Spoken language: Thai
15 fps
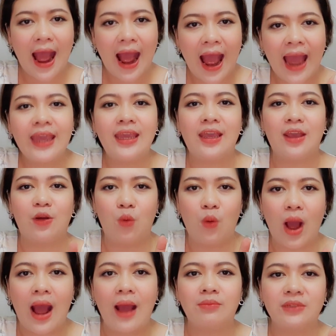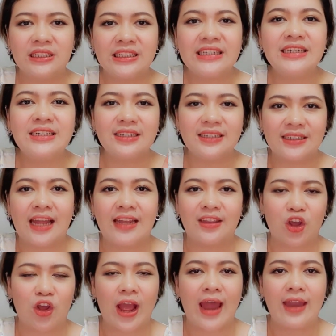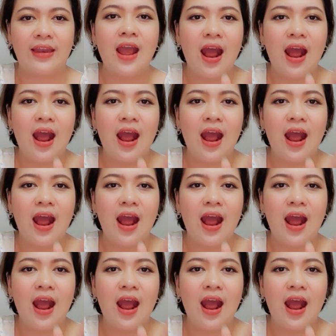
ให้ความซื่อสัตย์ต่อกัน